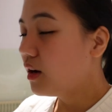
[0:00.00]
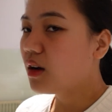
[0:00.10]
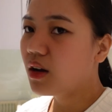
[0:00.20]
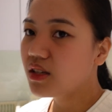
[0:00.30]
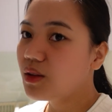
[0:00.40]

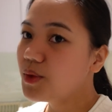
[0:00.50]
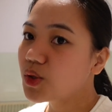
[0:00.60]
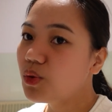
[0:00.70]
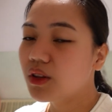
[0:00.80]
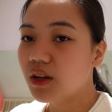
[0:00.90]
Guys, na-miss
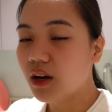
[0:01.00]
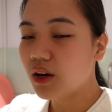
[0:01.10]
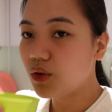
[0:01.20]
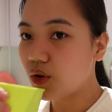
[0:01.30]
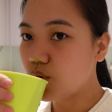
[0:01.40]
ko kataga
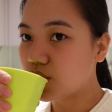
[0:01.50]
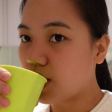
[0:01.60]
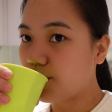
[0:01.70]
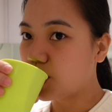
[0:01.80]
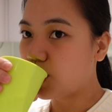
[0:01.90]
kayong
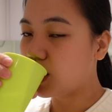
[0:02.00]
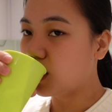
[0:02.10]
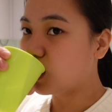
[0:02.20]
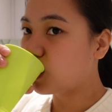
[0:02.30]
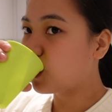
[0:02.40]
kausap. Wait
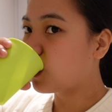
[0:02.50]
lang.